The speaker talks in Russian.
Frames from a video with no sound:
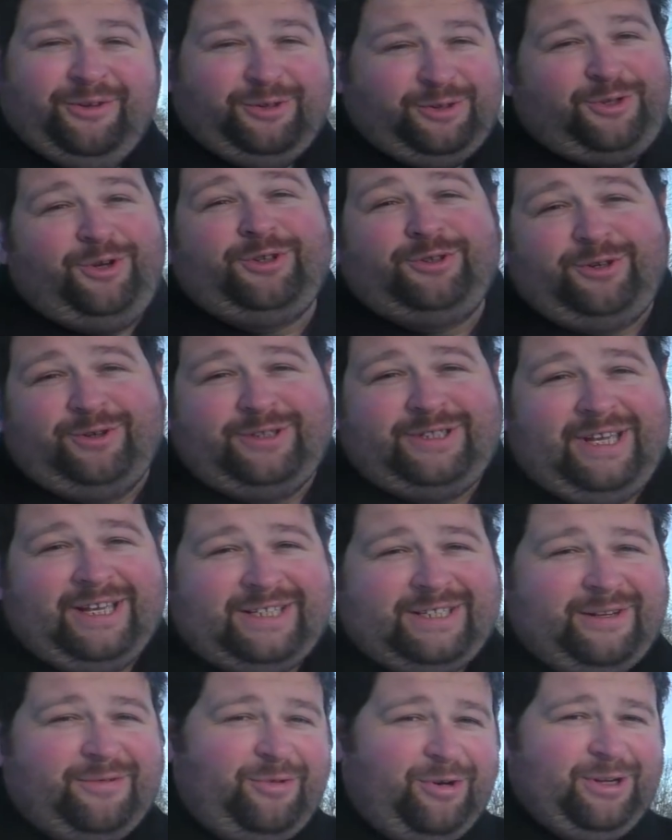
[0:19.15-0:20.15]
Ну что ж,
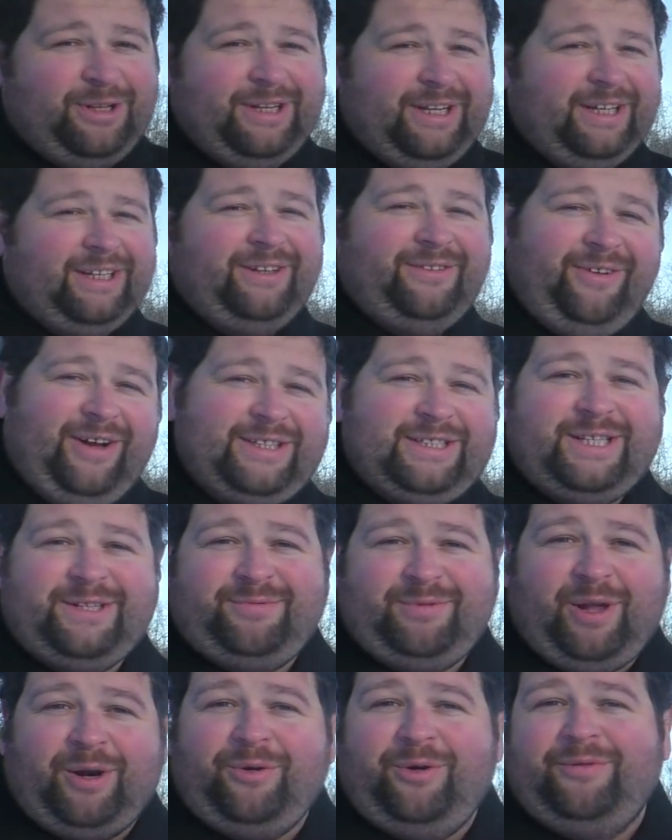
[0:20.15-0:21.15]
друзья, сегодня
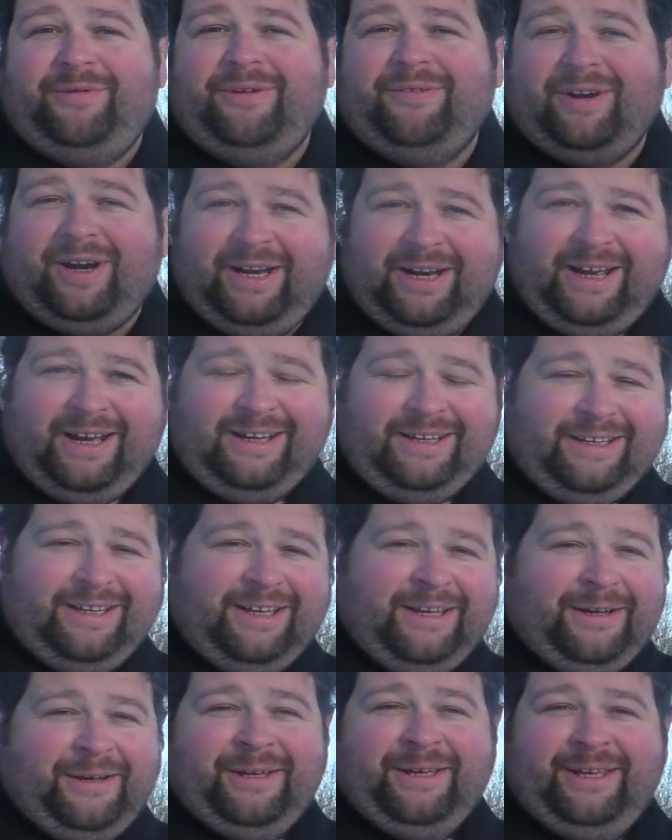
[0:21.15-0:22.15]
22 февраля,
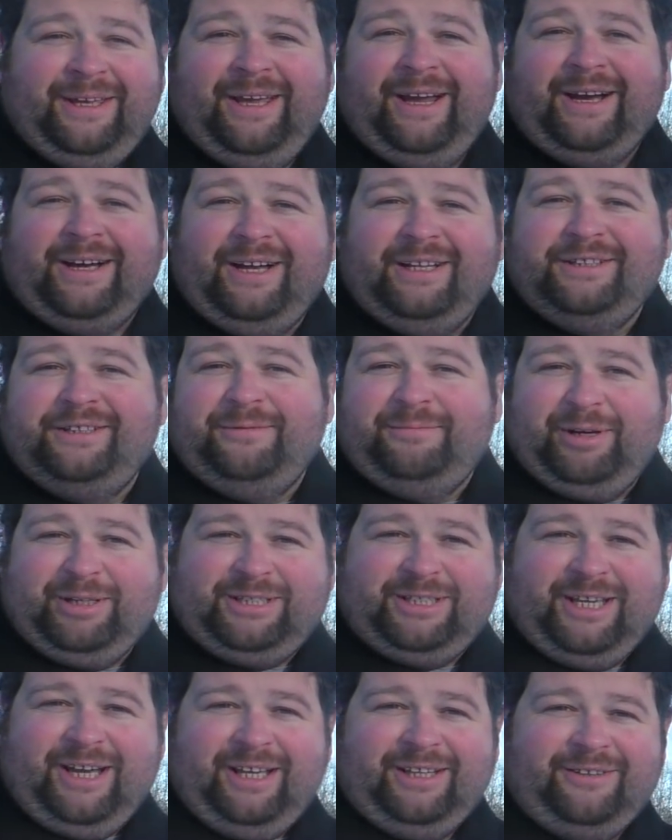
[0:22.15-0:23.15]
и Аган
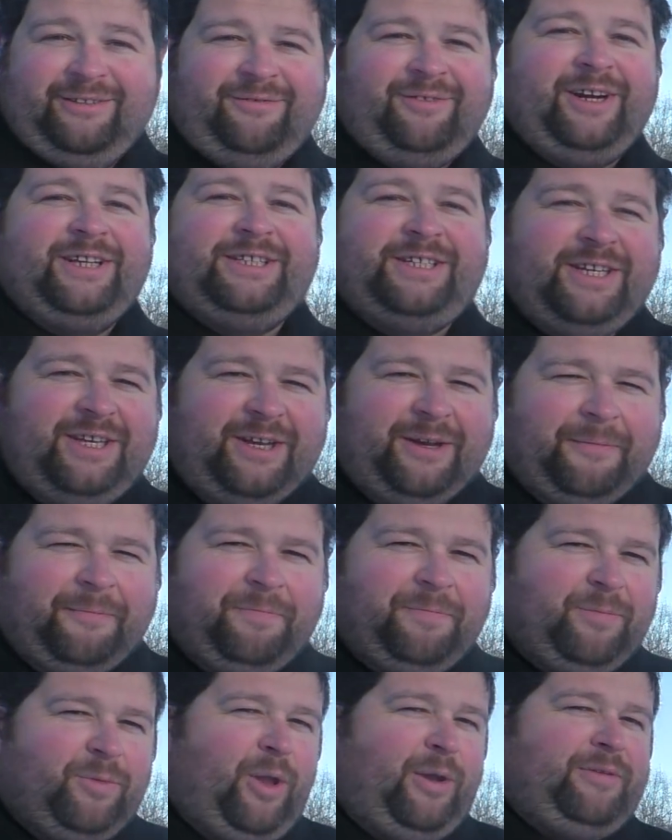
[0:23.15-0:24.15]
Себастьян в России.
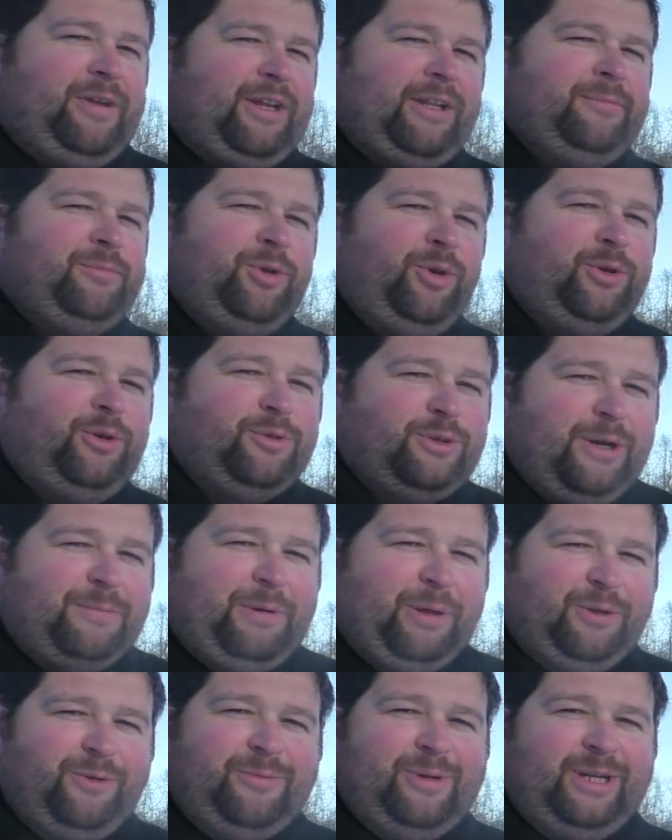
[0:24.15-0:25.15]
Наверное, многие
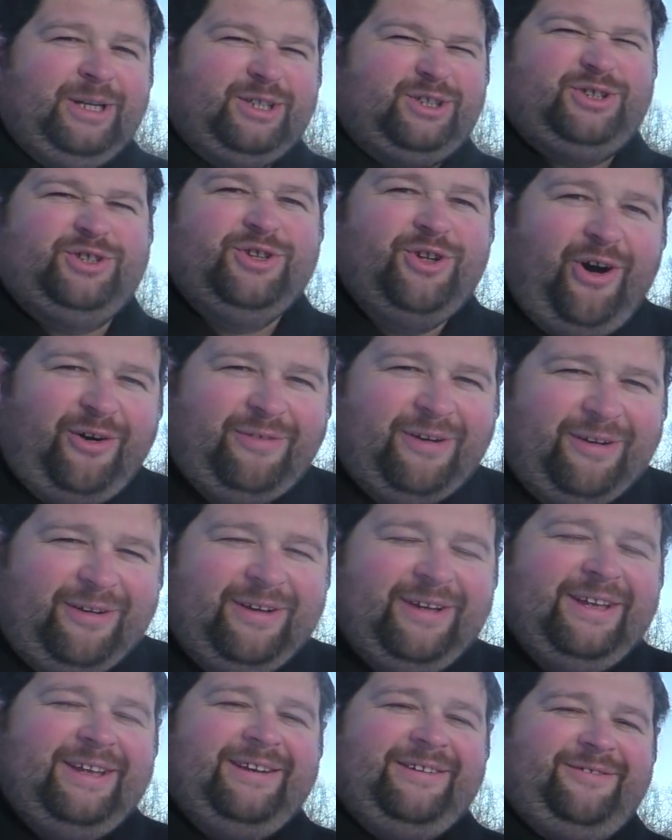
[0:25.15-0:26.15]
уже подумали,
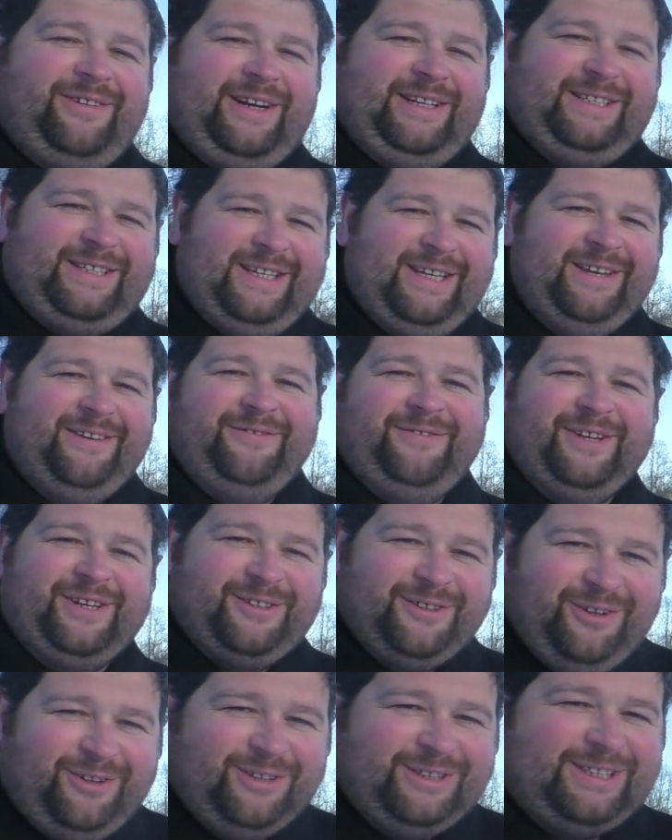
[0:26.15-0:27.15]
снова в России,
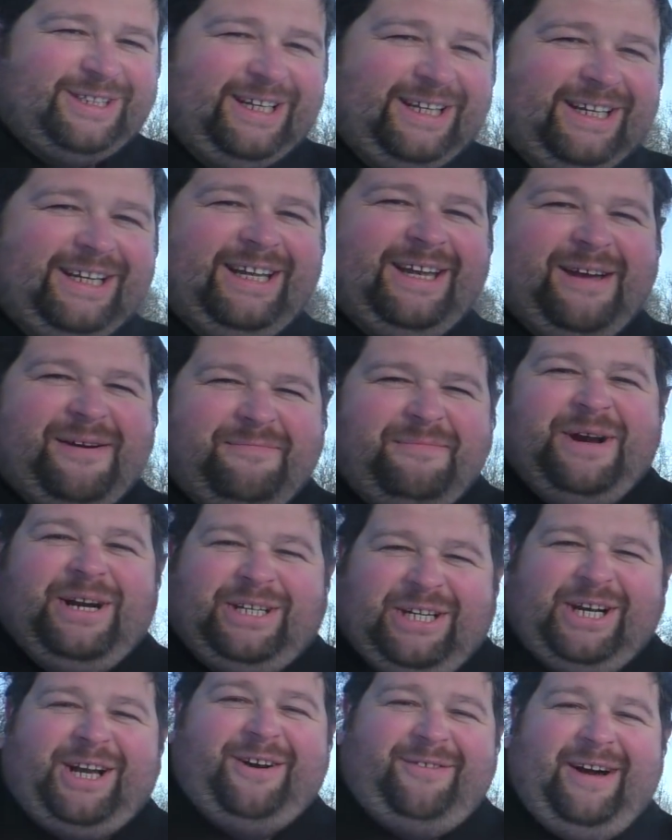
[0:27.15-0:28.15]
вернулся.
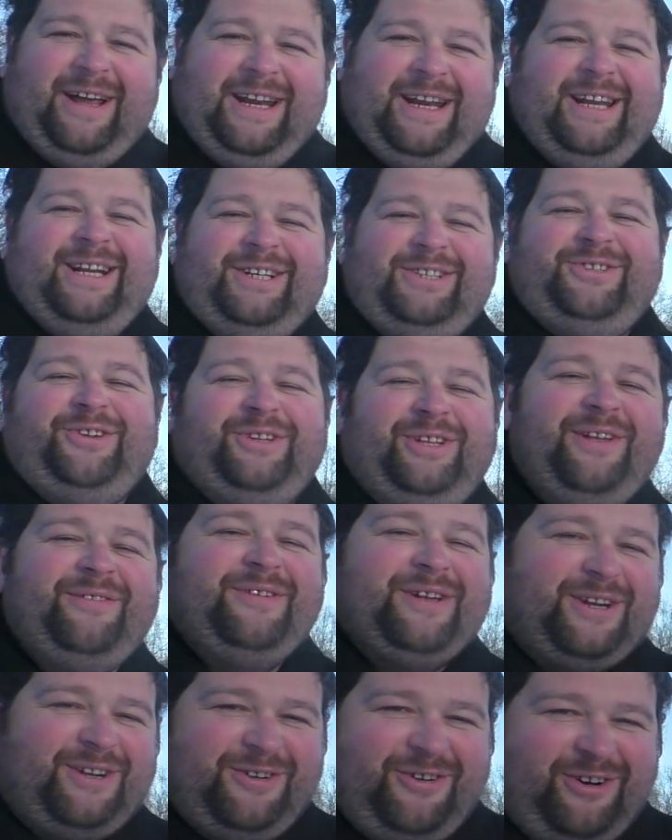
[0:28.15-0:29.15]
Мы же говорили, что
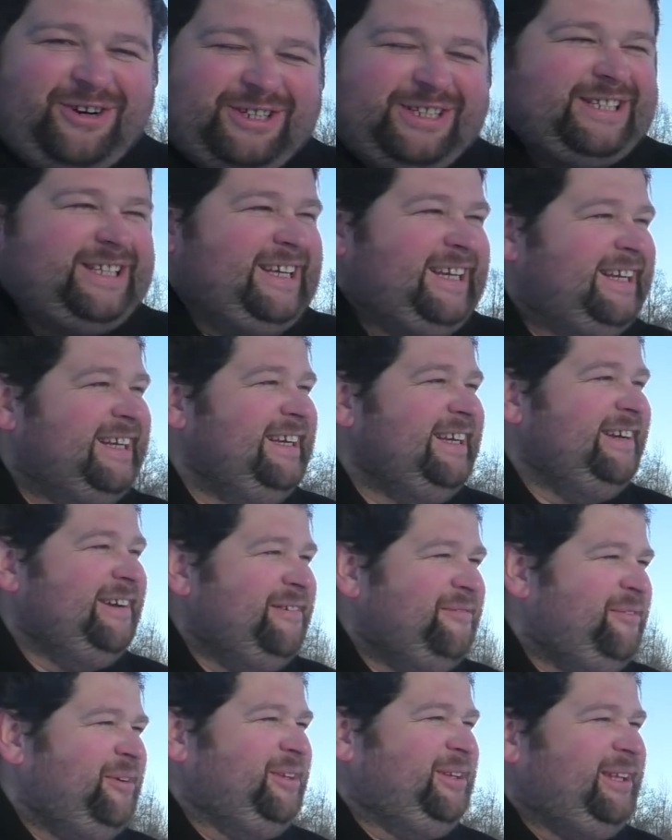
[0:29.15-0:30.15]
ты вернешься.
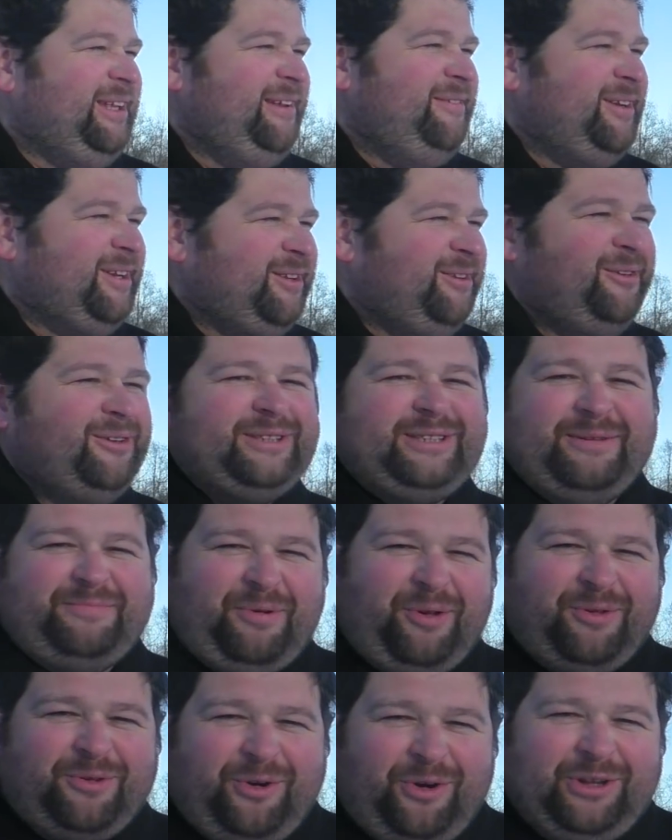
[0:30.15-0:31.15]
Вот ты
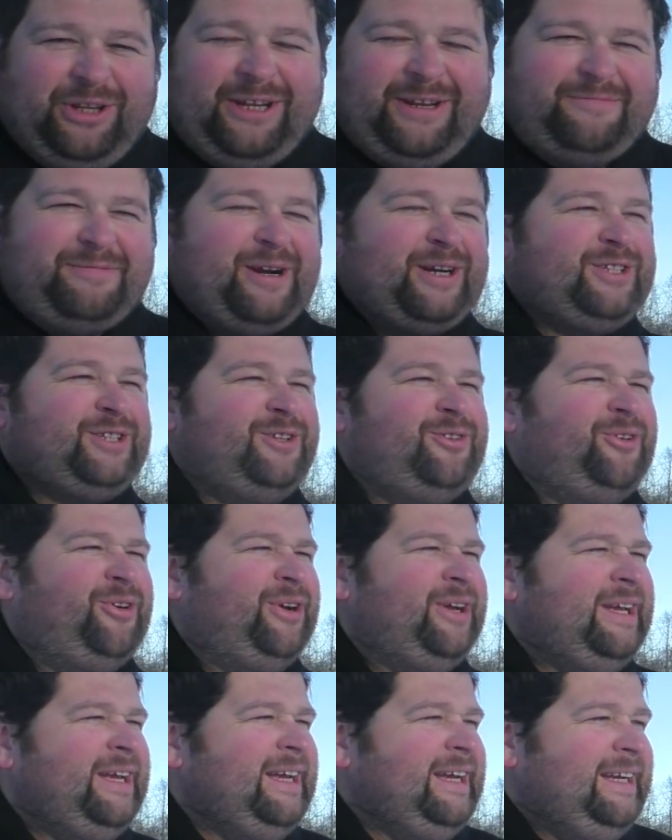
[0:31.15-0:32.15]
вернулся, полгода не
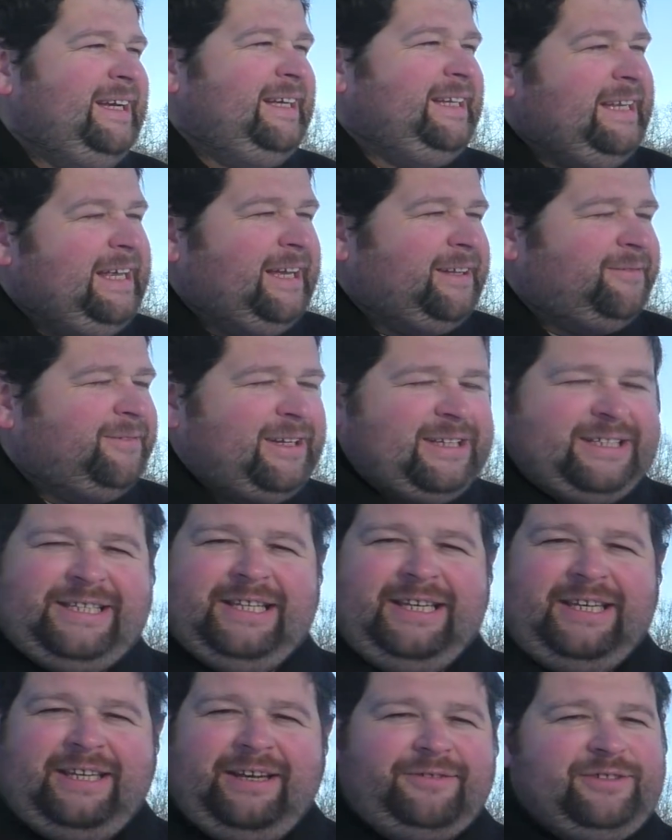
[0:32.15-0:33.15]
прошло. Нет, в
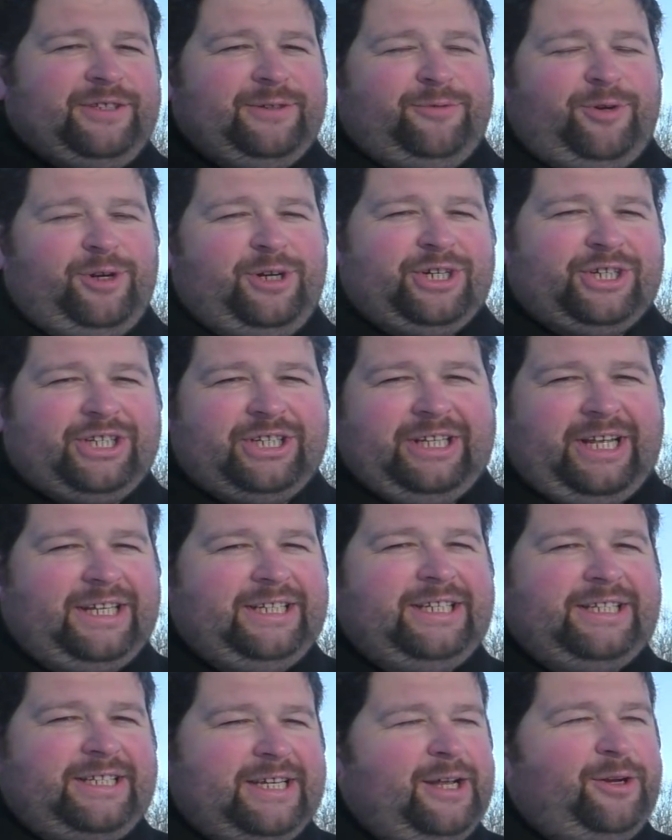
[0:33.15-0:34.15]
России я всего лишь
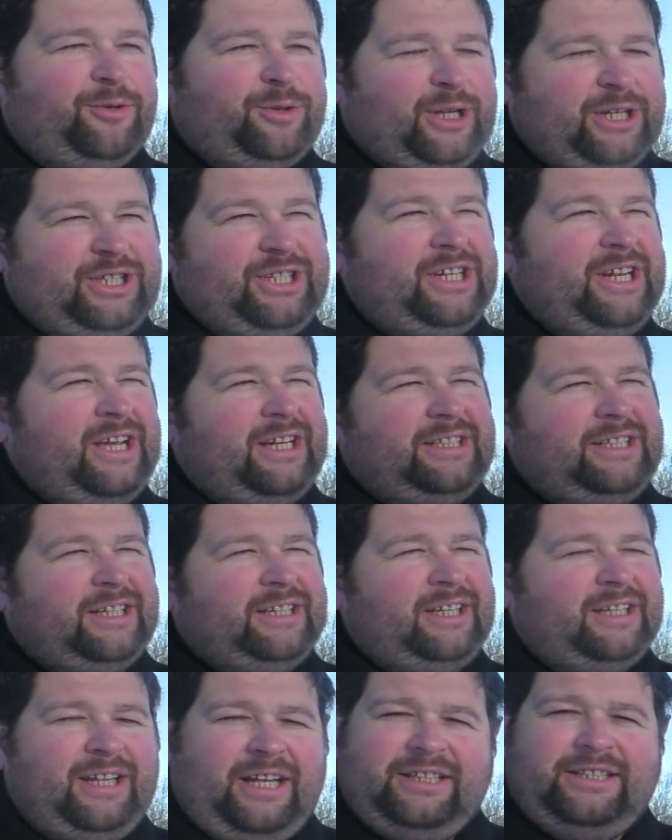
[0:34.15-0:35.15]
на неделю, точнее,
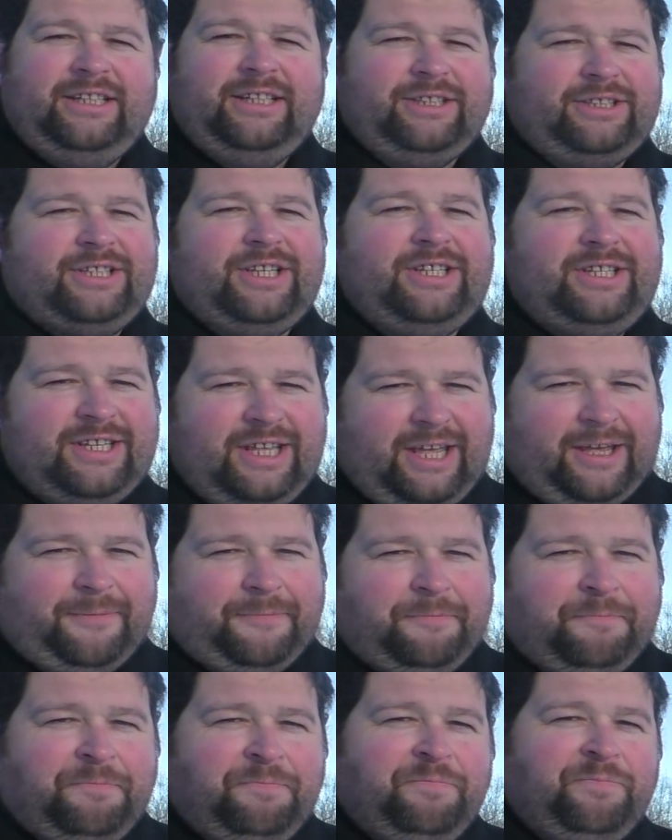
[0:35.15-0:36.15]
где-то на 11 дней.